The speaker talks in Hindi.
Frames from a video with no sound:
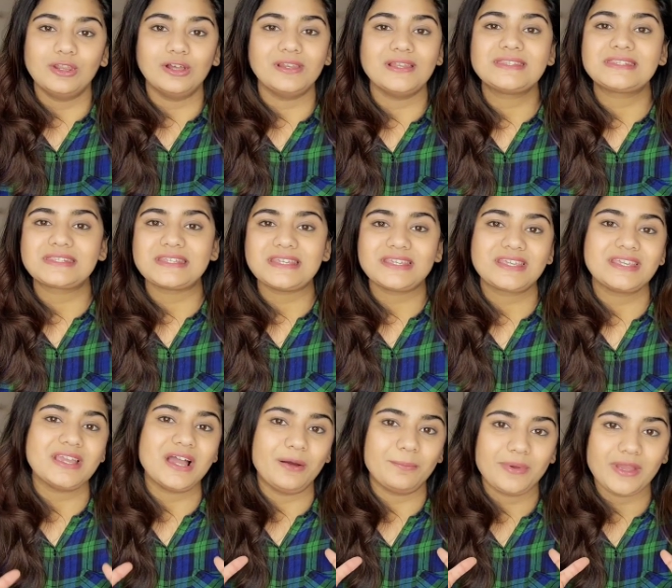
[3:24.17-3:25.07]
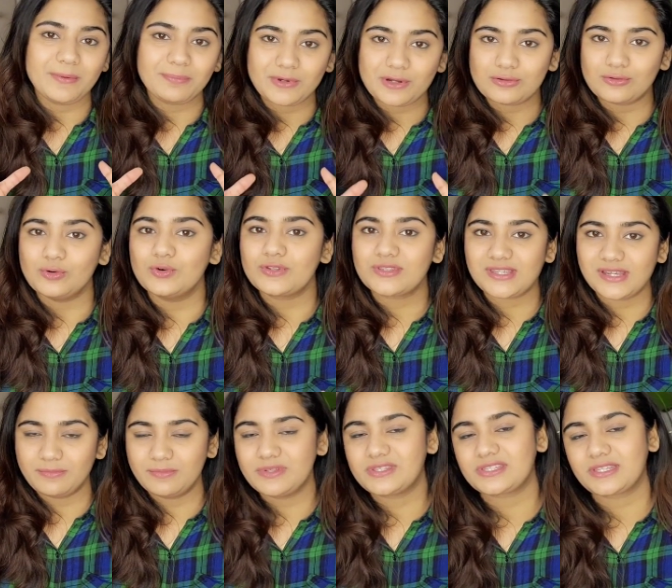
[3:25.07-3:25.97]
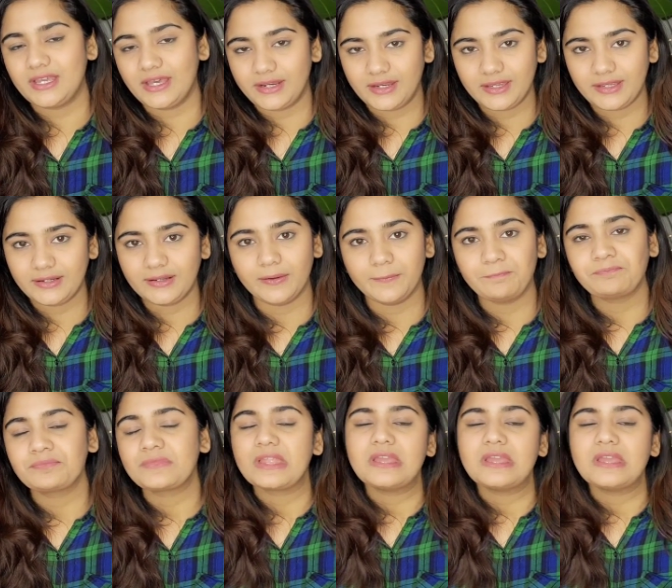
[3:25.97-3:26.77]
ना लेट्स सी कि यहाँ पे आपका कोर्स सिलेबस क्या रहेगा